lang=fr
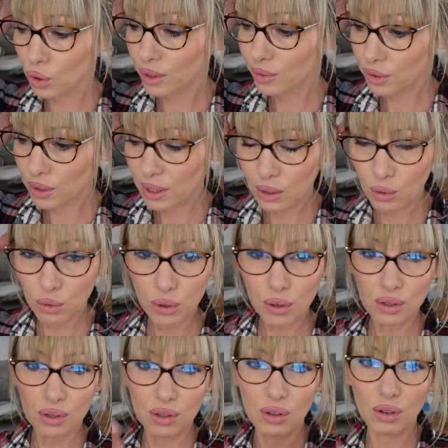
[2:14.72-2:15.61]
au niveau des
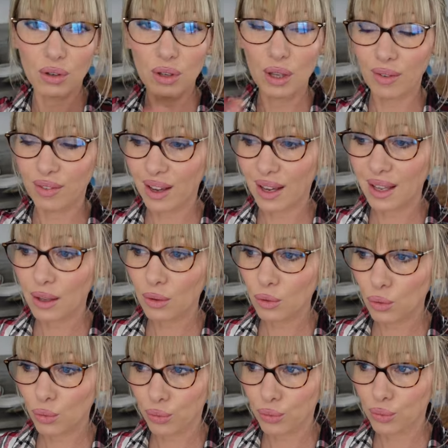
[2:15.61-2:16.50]
courses, euh, il n'y avait rien
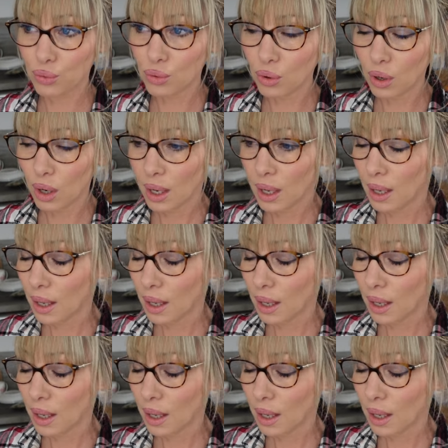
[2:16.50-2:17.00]
de fou.